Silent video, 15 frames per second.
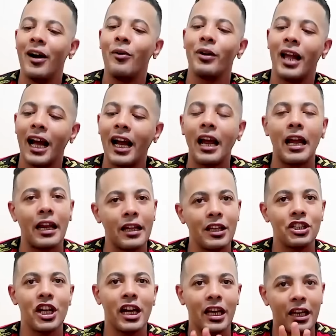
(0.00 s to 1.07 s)
اول حاجه كده
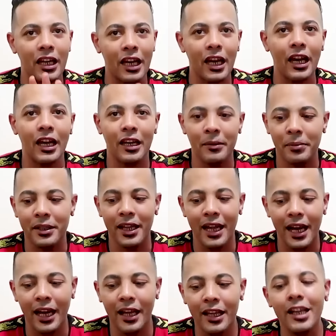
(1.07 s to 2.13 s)
شكل ايه
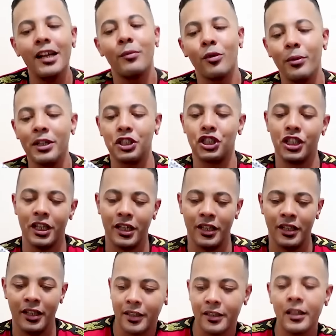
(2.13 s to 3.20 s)
البدايات كده مبشره
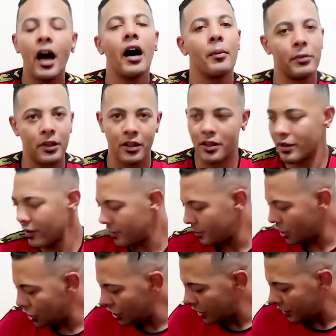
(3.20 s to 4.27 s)
ده قميص
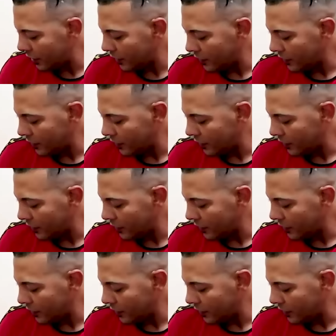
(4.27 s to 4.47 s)
ماشي